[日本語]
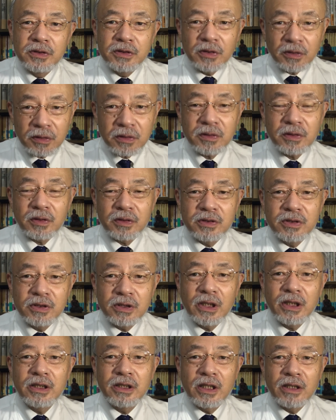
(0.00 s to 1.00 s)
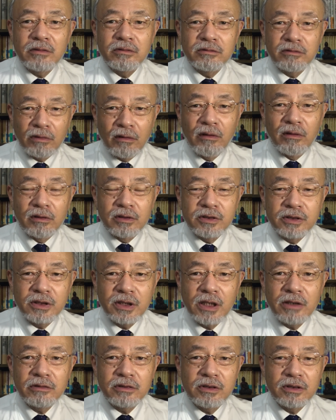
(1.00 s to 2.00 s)
ちょっとずれてると、
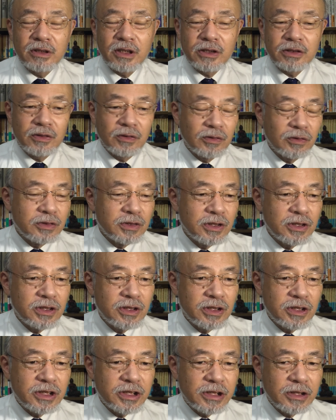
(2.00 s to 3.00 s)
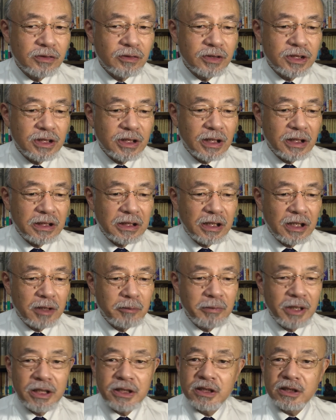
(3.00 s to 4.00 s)
ずれるというのはその認識の仕方
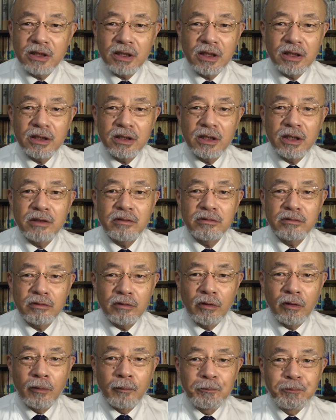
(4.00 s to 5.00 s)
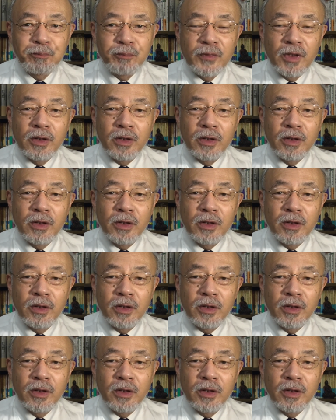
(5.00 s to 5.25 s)
が間違っていると、